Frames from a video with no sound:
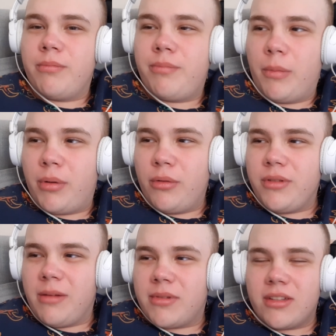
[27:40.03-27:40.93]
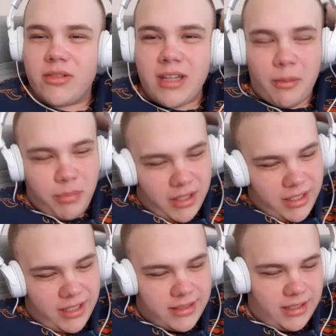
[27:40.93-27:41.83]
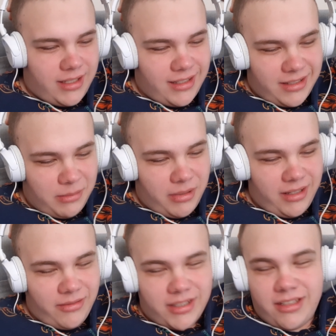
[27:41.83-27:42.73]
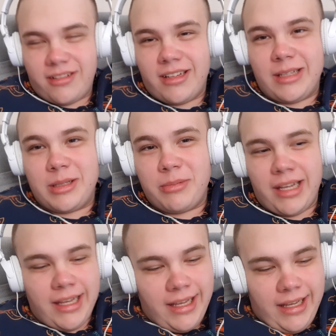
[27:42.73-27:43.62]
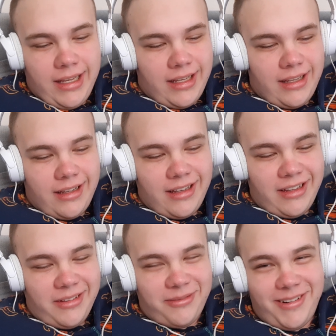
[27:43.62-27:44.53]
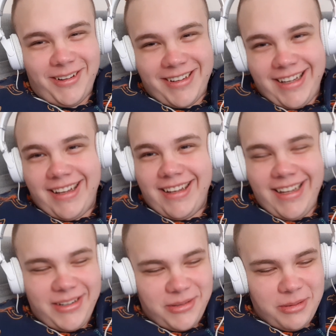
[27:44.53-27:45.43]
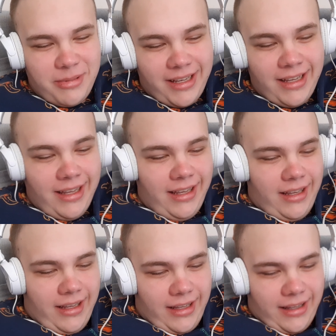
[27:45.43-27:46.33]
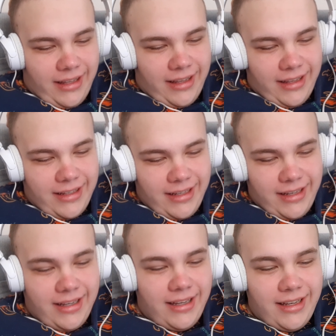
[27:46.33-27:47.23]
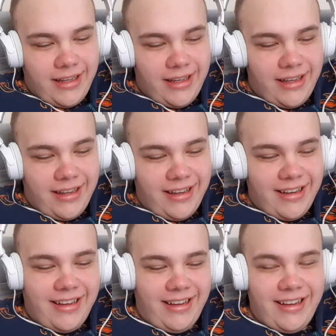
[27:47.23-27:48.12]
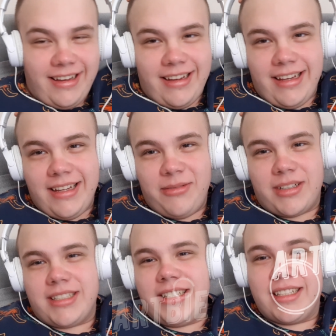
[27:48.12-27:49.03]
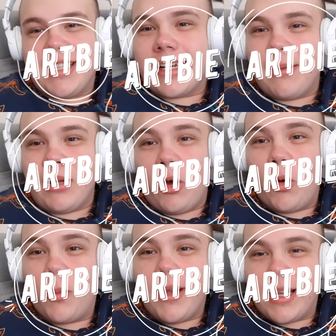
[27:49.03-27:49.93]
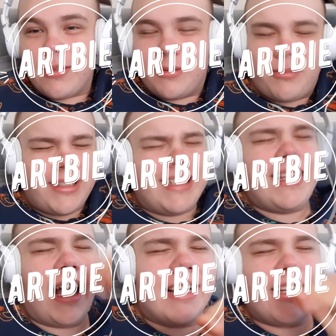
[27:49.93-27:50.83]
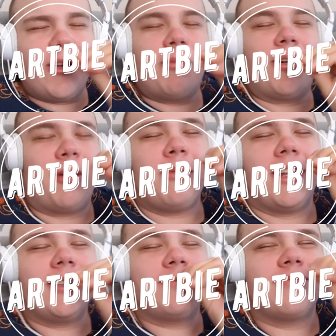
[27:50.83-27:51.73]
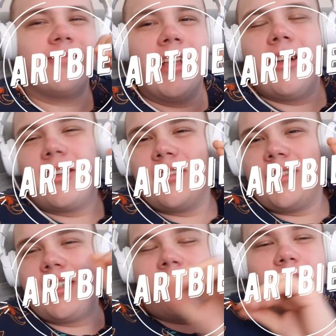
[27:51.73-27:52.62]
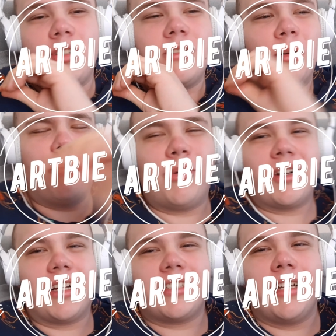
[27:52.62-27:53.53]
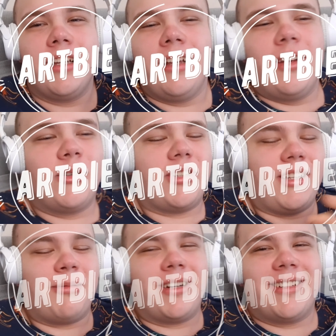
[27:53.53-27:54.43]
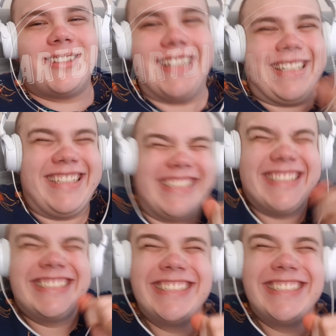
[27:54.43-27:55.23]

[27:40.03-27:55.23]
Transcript: Popołudniem jest godzina 15, siedzę sobie i właśnie oglądam sobie vlogi na YouTubie i, i, i, i, i właśnie czekam na obiad. Będzie taki dobry obiad. Mm, oczywiście Wam wszystko pokażę. Już się nie mogę doczekać.